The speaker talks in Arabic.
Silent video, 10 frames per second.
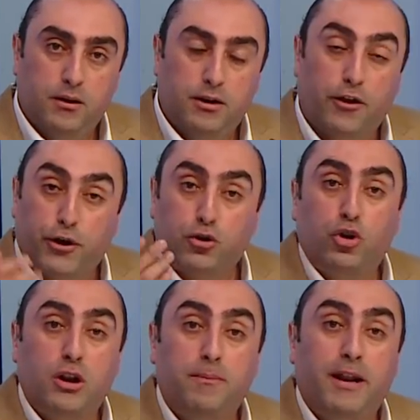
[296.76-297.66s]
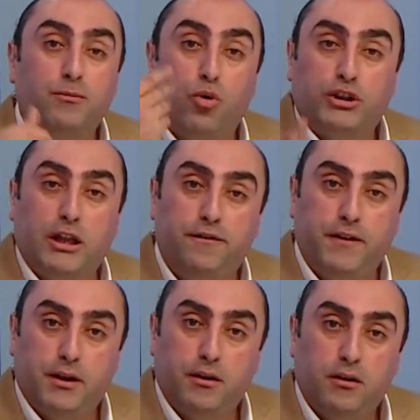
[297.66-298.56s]
نظرتكم للبلد
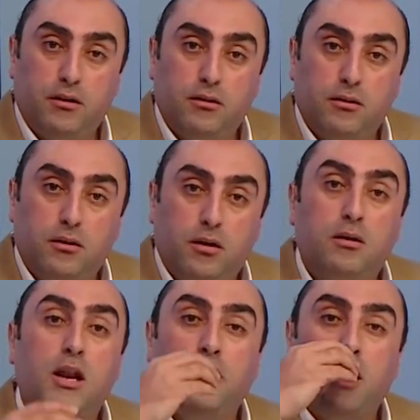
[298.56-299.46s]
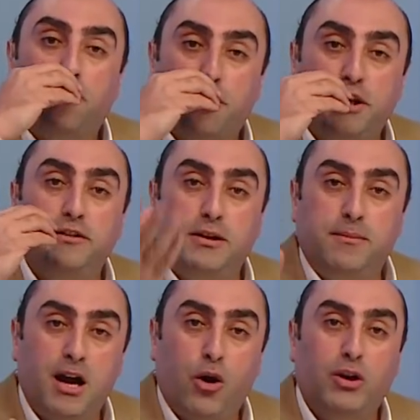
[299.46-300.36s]
مختلفه لا نظره
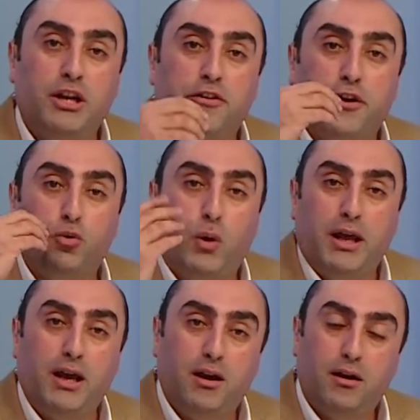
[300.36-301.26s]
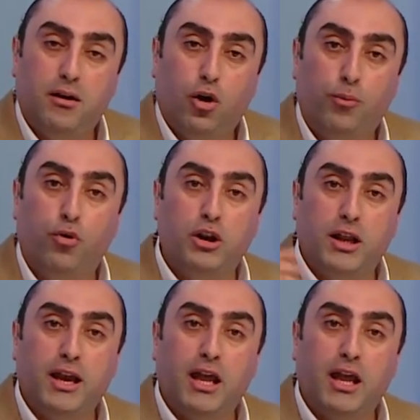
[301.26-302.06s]
انتماء ولا نظره ولاء وبقول لك